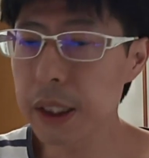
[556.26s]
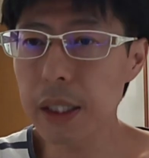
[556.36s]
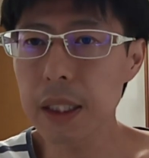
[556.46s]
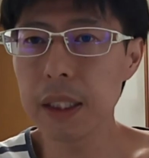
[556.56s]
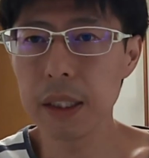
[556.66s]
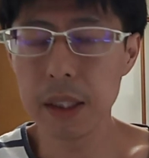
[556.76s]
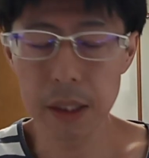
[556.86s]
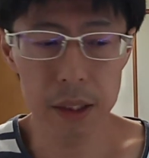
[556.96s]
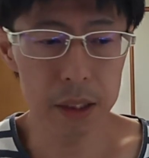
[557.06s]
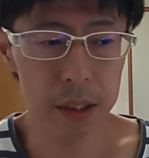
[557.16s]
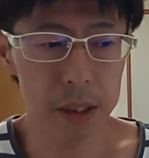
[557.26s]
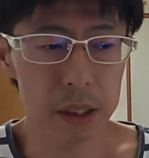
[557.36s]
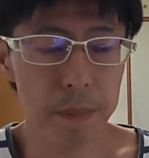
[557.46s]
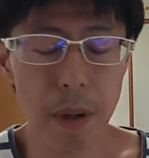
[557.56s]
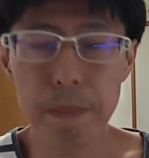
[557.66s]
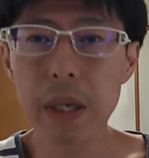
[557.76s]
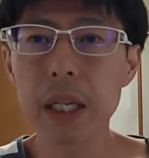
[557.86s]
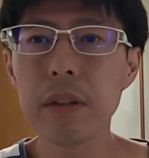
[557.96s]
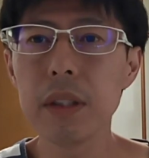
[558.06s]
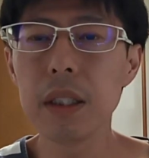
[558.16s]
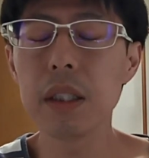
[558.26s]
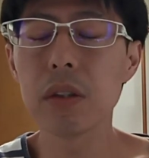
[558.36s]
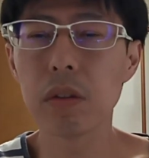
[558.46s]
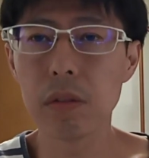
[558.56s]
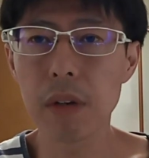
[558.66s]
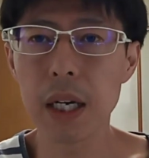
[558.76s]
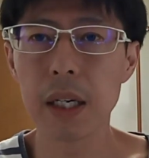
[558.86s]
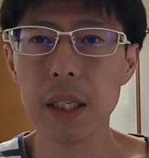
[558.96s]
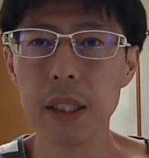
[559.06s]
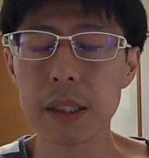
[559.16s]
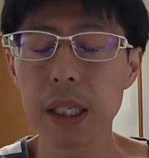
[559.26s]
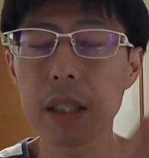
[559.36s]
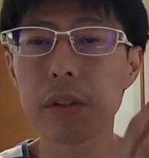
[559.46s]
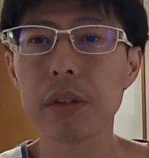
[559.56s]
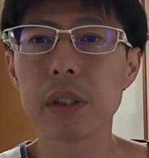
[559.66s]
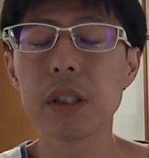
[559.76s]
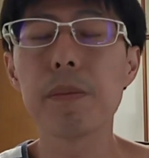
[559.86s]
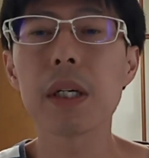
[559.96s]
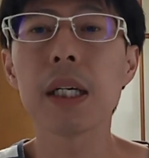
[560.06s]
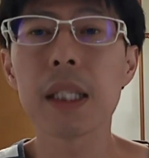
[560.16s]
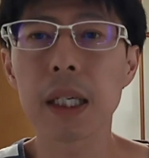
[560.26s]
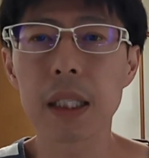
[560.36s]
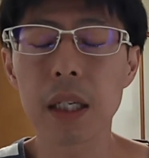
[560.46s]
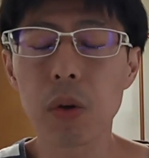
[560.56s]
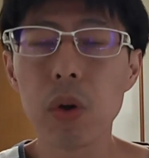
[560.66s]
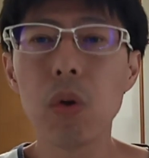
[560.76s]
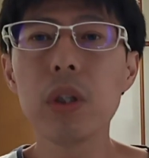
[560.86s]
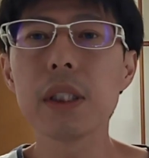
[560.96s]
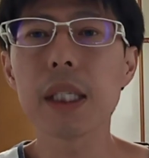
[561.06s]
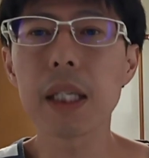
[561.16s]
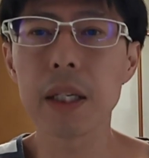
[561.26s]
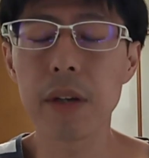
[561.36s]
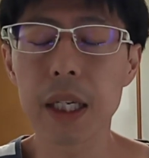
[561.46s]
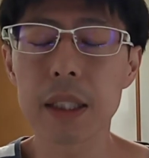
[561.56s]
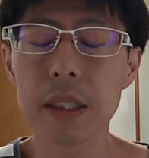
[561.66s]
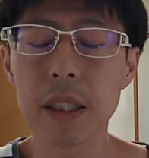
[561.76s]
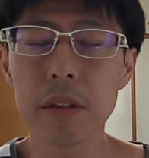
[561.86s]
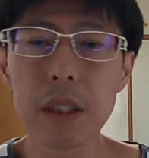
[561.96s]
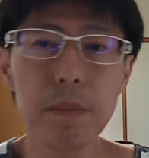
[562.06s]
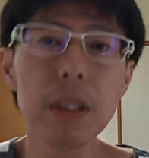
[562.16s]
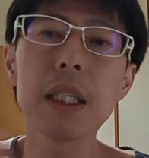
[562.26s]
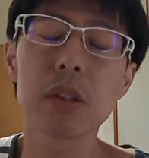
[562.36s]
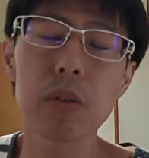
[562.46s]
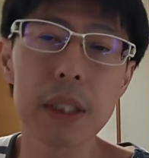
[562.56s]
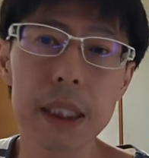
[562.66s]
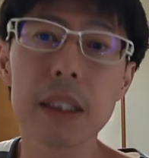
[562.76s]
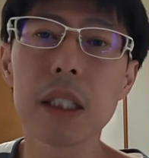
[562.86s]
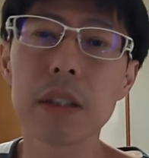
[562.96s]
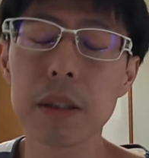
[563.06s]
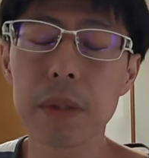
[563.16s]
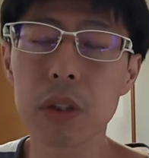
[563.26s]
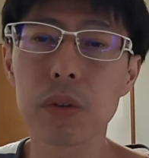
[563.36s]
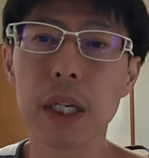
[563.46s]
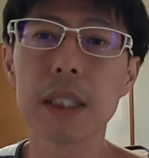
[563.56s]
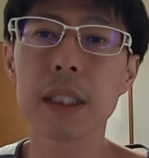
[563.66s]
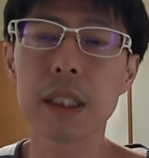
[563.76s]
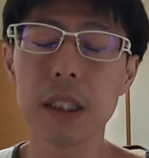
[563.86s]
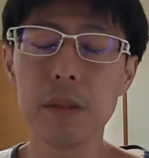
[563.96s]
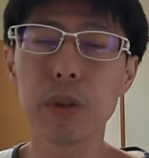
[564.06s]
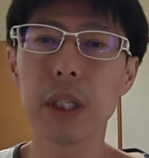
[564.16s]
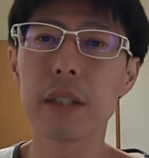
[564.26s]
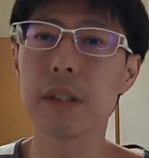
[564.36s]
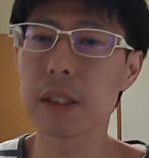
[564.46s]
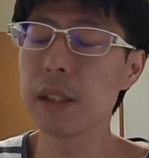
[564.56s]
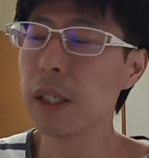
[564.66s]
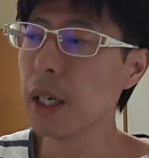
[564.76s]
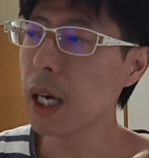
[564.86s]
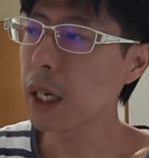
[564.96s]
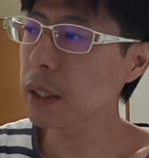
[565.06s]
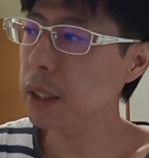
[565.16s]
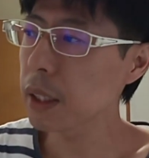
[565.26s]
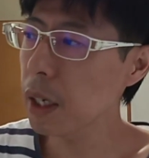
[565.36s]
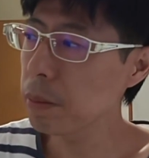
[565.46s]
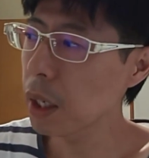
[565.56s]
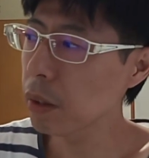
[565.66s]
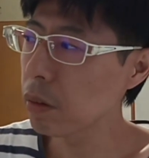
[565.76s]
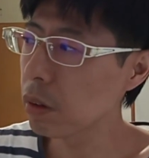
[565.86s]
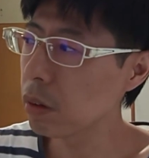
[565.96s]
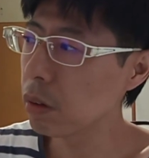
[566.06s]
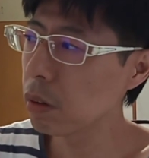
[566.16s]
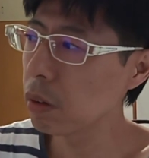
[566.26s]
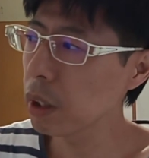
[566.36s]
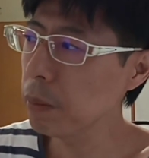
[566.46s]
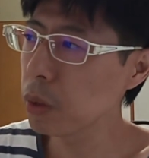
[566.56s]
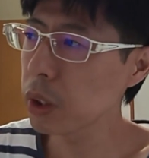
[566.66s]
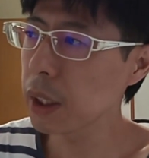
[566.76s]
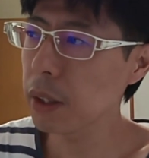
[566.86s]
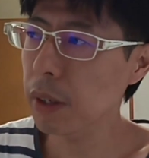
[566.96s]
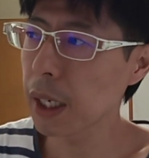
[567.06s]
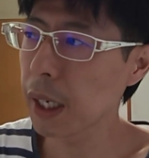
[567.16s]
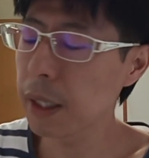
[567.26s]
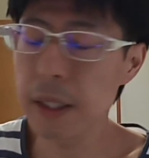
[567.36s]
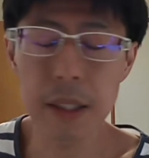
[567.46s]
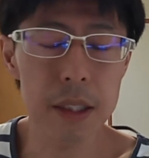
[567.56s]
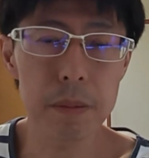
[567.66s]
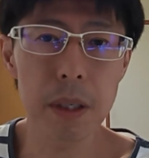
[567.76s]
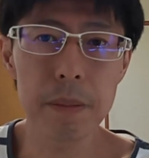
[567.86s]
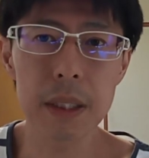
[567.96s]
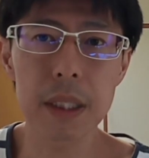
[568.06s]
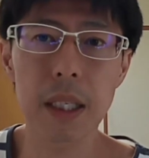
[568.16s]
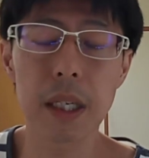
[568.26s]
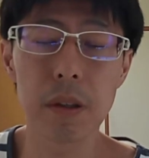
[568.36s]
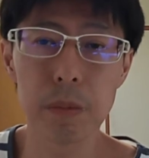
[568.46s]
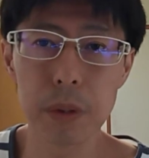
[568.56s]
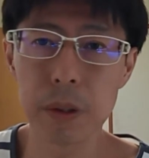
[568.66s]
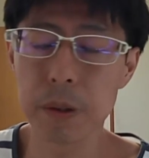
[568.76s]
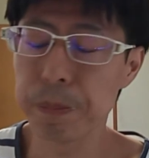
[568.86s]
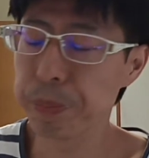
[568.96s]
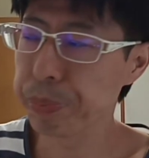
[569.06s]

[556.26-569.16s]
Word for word: 絶対、1000万バレル以上は採掘してもらわなかった。これ追いつかないの話になるし、みんなそこは節約しましょうの話にもなるんです。話がだいぶあの、インボイス制度から離れてしまいましたけども、